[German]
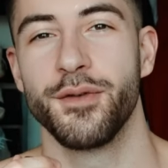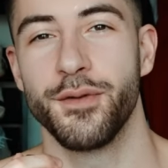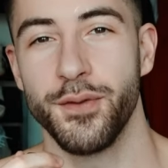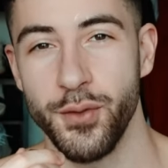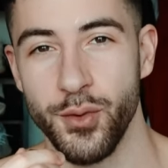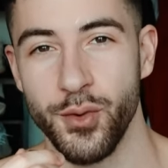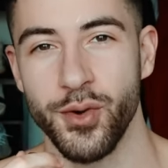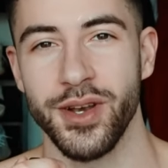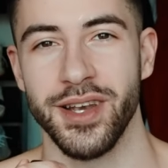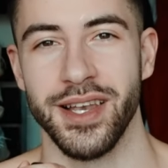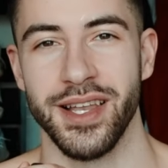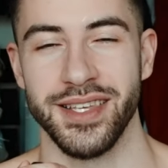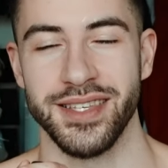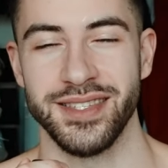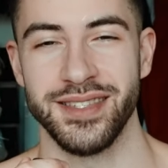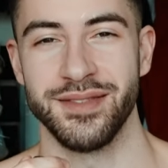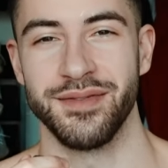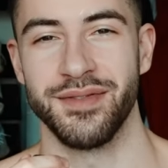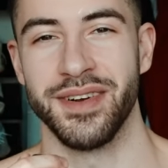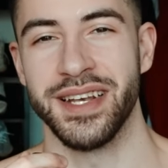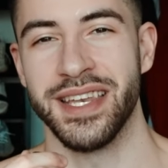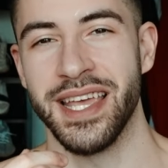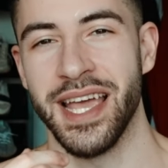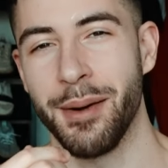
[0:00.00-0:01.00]
führen lassen,
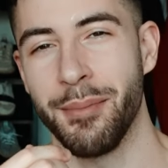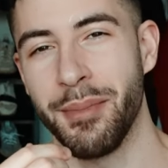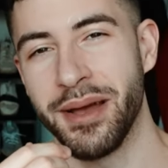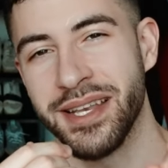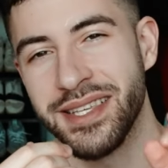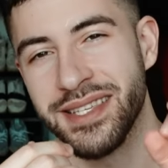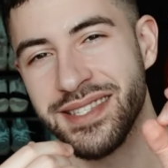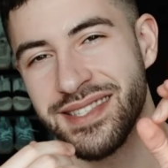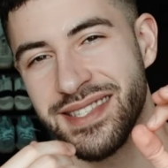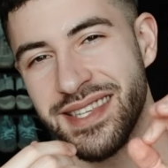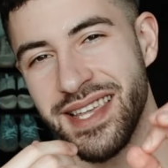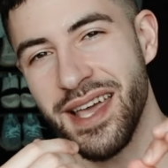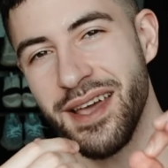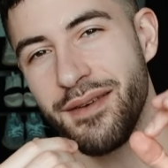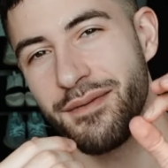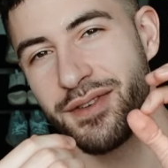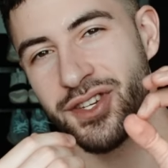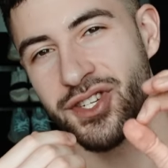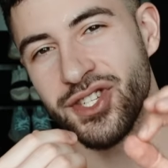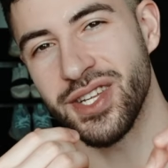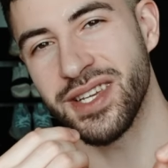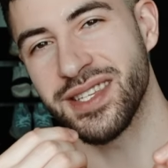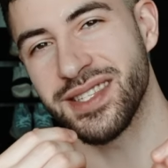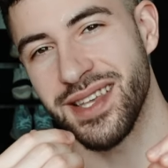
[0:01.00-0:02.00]
weil die haben eine sehr
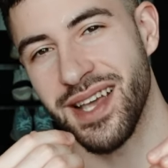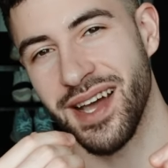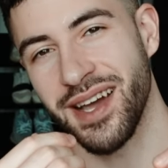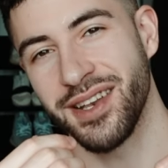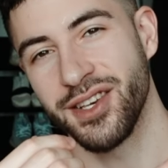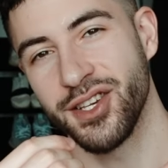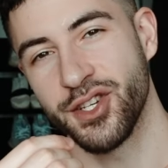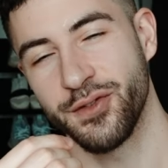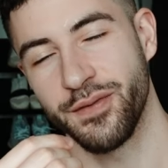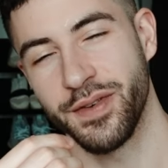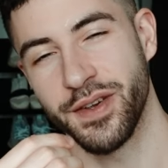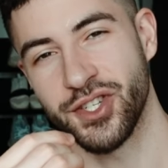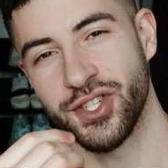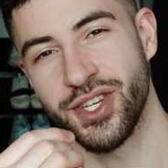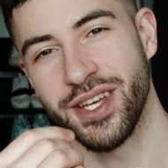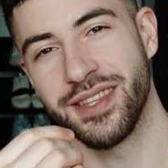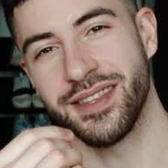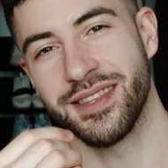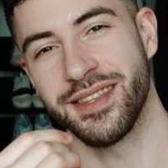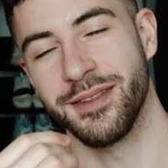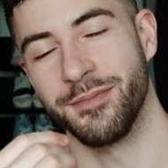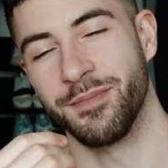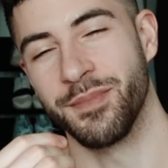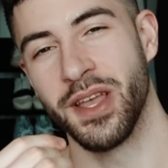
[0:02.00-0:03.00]
wichtige Sache nicht
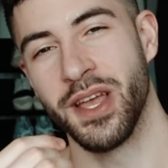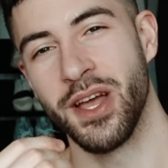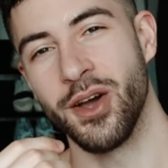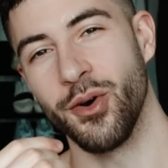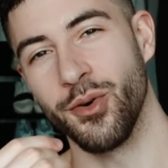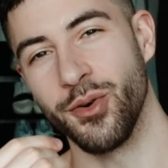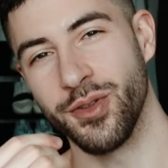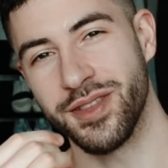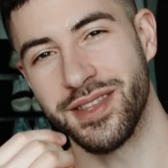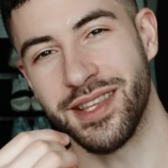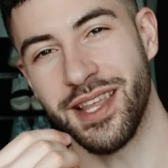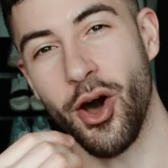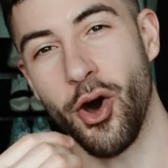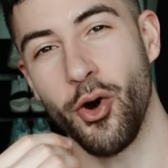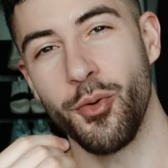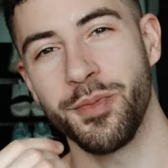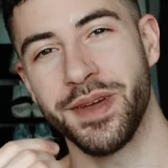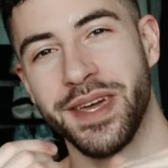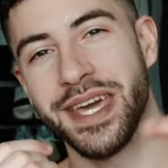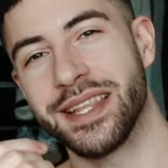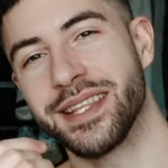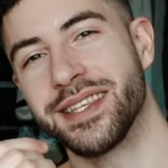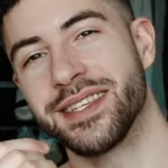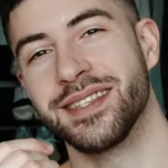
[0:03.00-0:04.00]
verstanden. Und darum
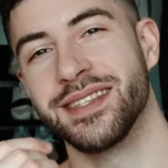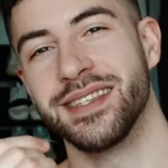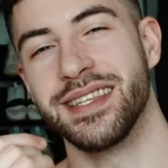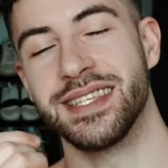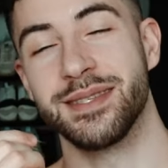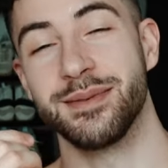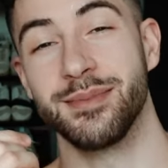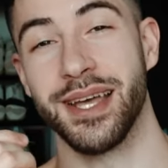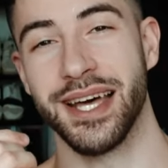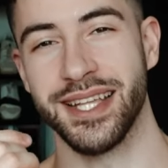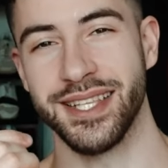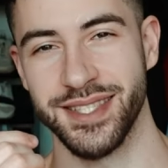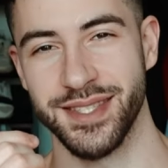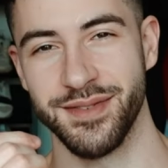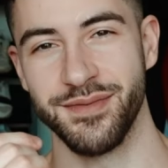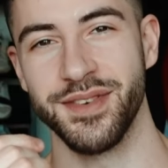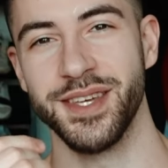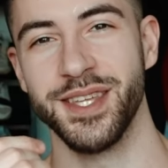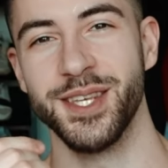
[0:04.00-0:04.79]
geht es in diesem ganzen